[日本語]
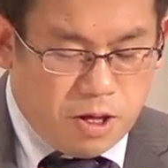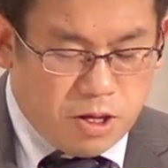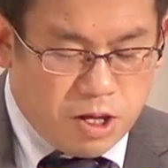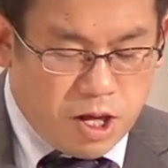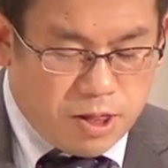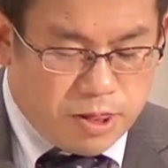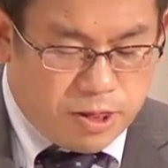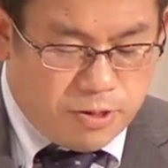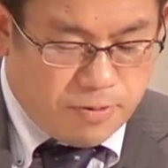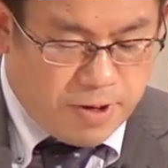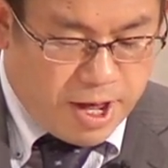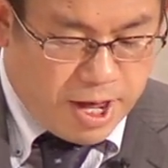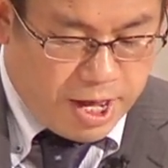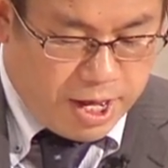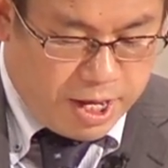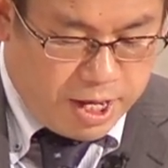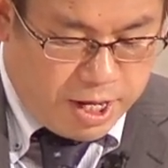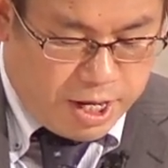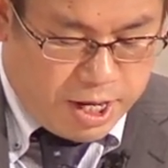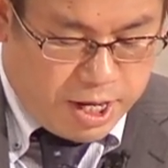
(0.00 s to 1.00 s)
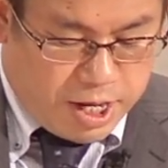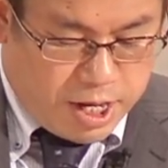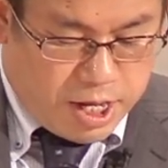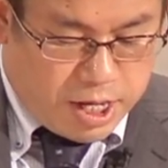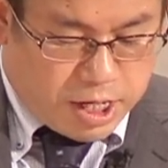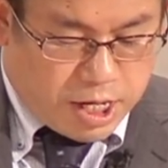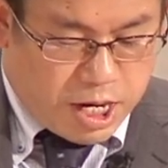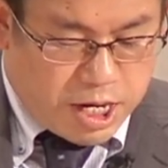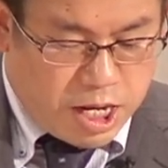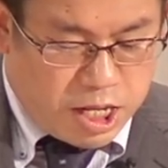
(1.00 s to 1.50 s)
イエスは
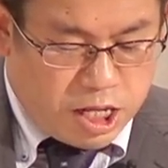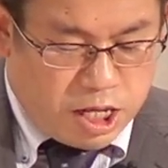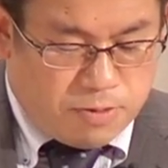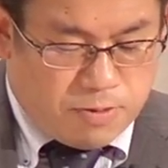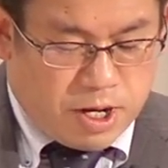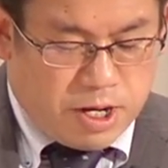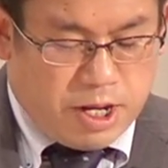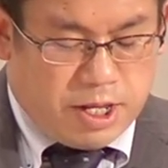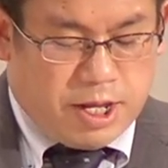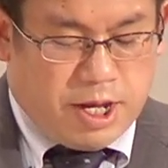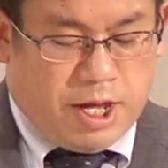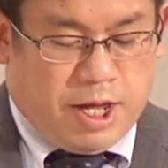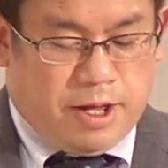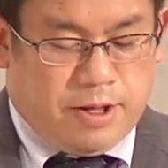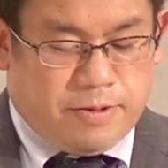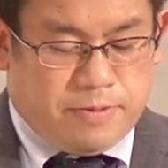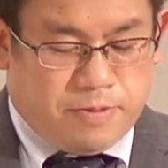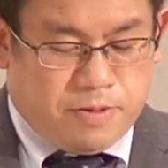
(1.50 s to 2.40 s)
彼に言われた。